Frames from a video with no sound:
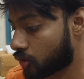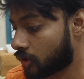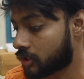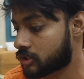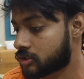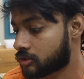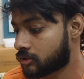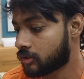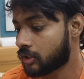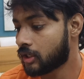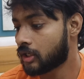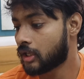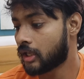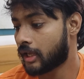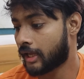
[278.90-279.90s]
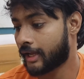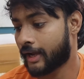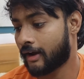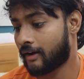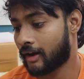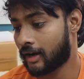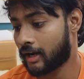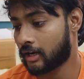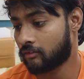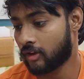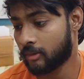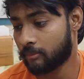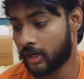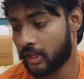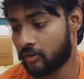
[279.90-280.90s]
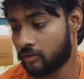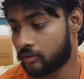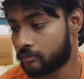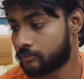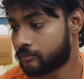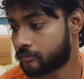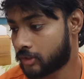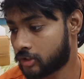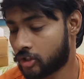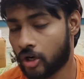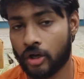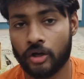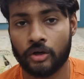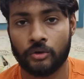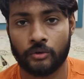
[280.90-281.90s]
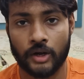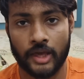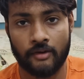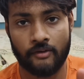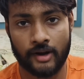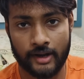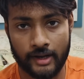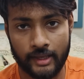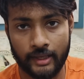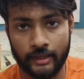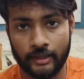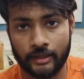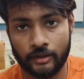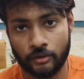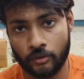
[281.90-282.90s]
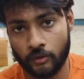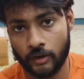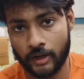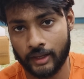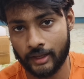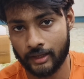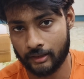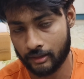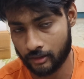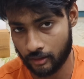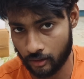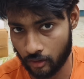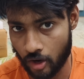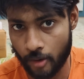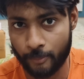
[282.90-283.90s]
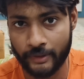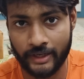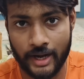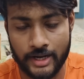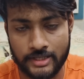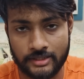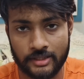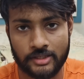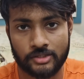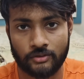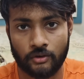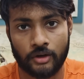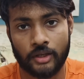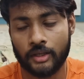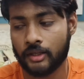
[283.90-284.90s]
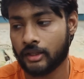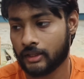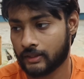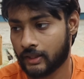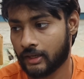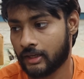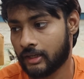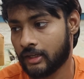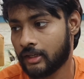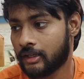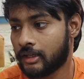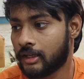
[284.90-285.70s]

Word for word: షుగర్స్ ఇంకా అలాంటివి ఏం లేవు ఇందులో ఉండేవన్నీ ఓన్లీ రా పీనట్స్ తీసుకొని దాన్ని